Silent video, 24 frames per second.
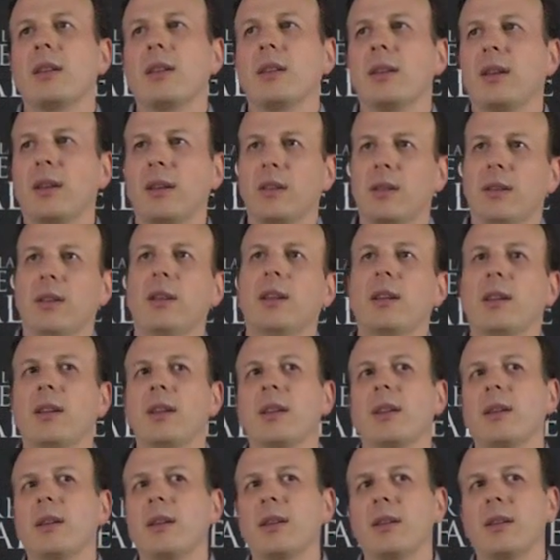de, de,
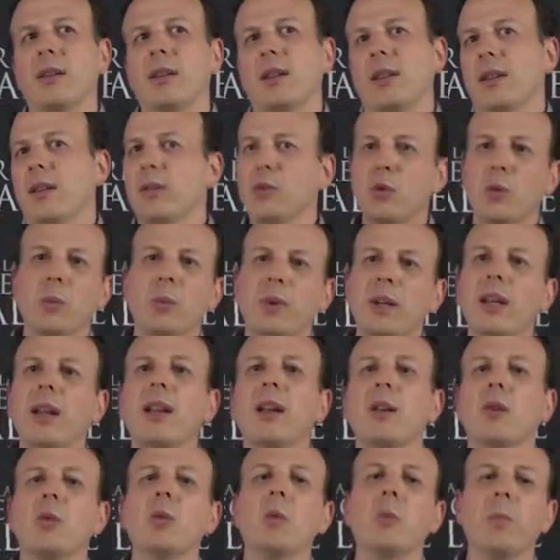que, de descubrir
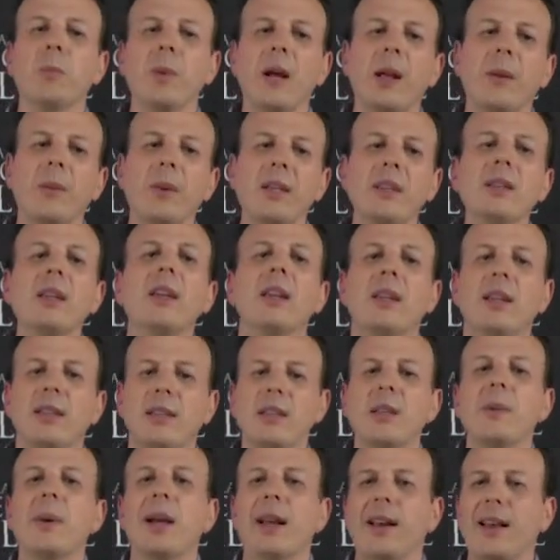a culpables,
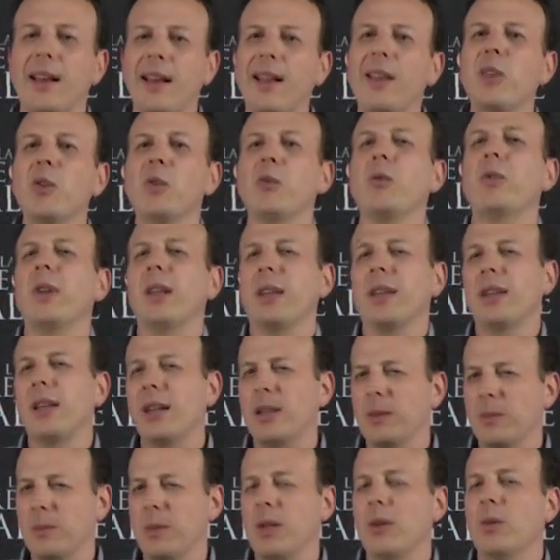se va creando un
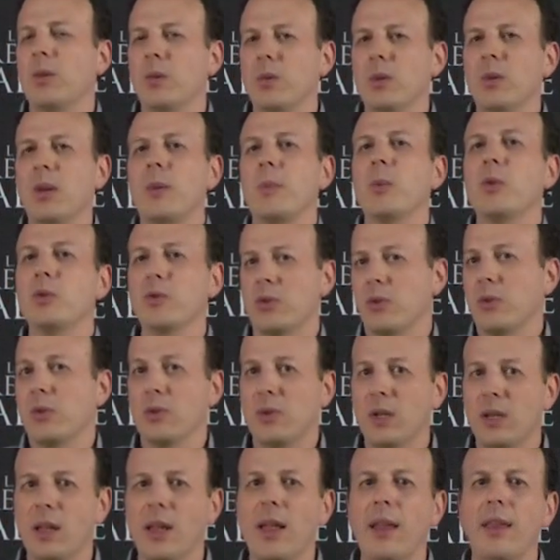fantasma, una
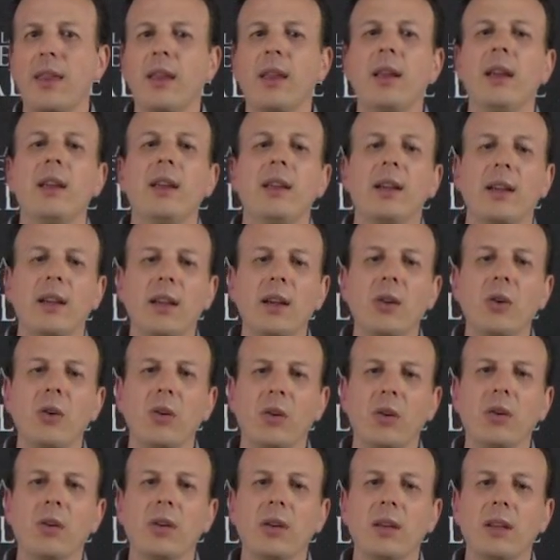monstruosidad que yo
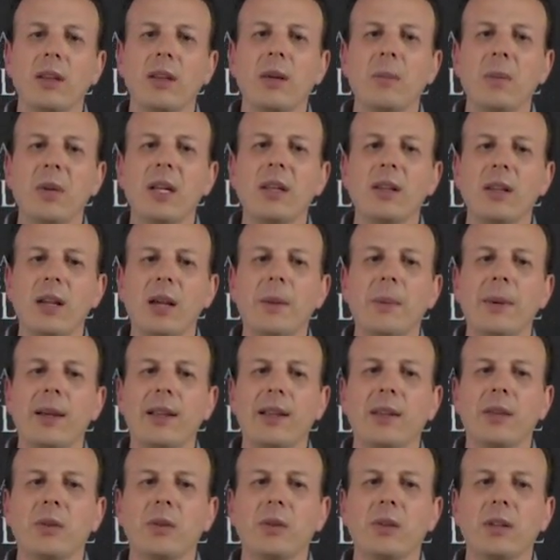creo que también
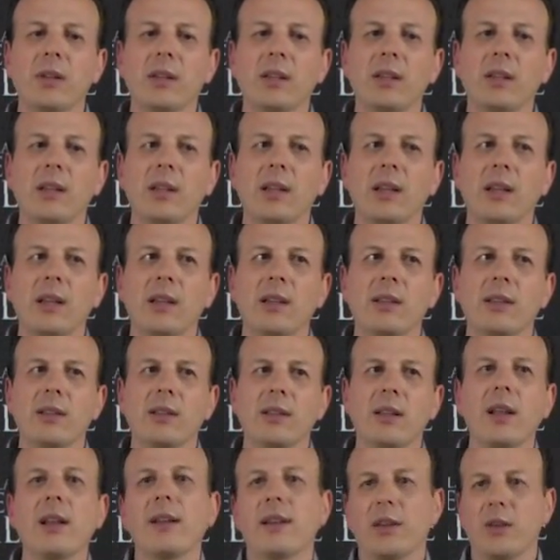lleva a donde
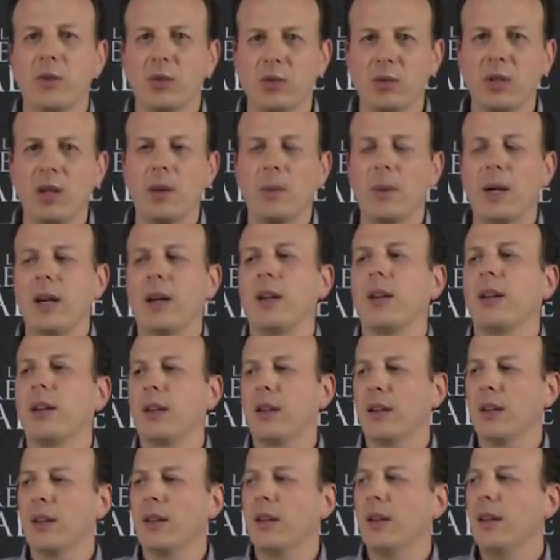es la región salvaje
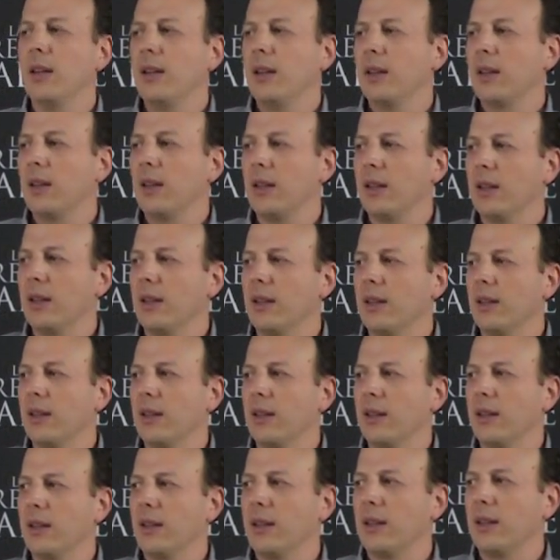que
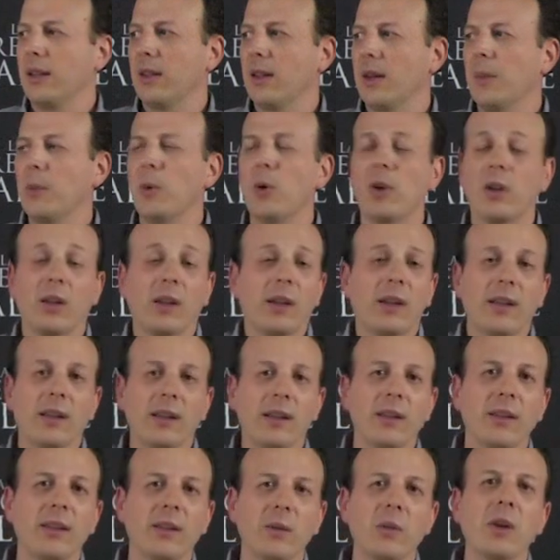que,
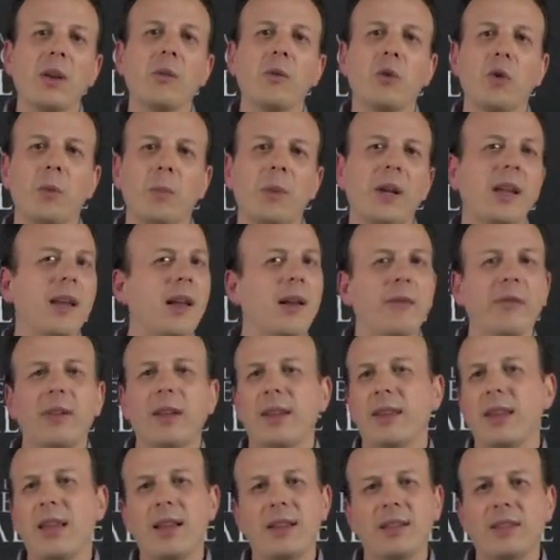aborda de una forma ya
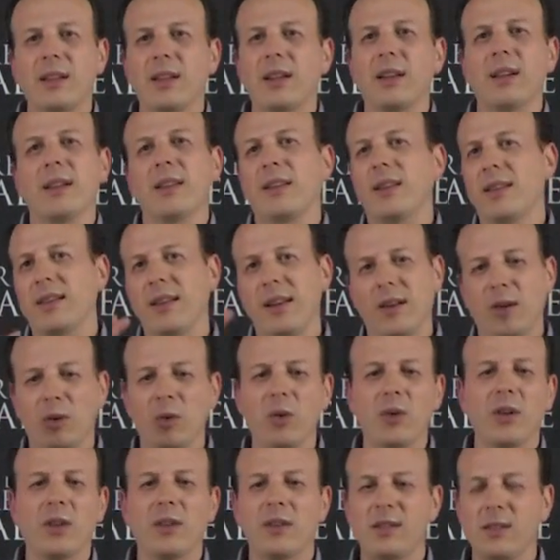fantástica, de
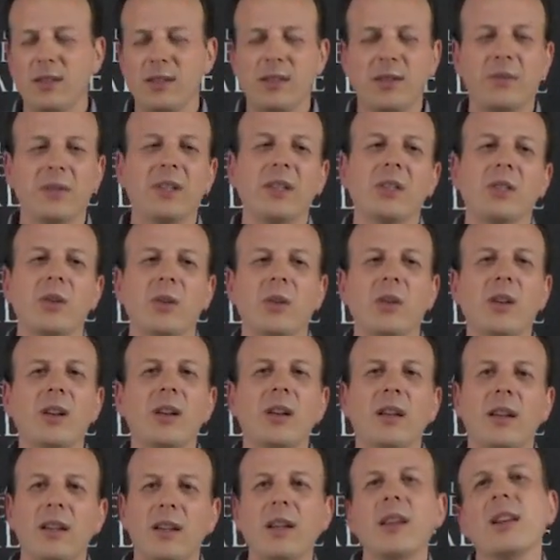terror, ciencia ficción,
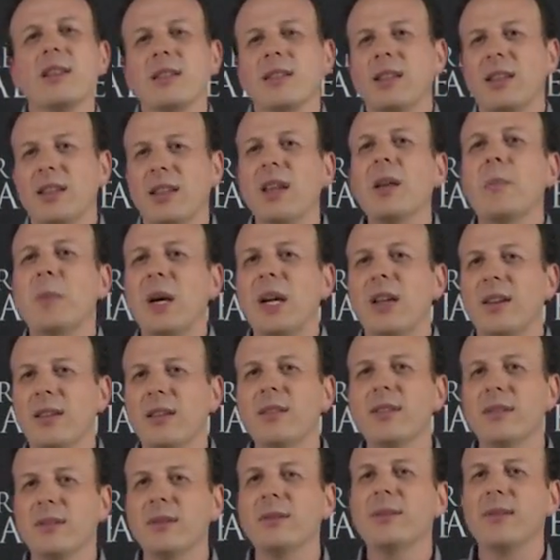este tema. ¿no?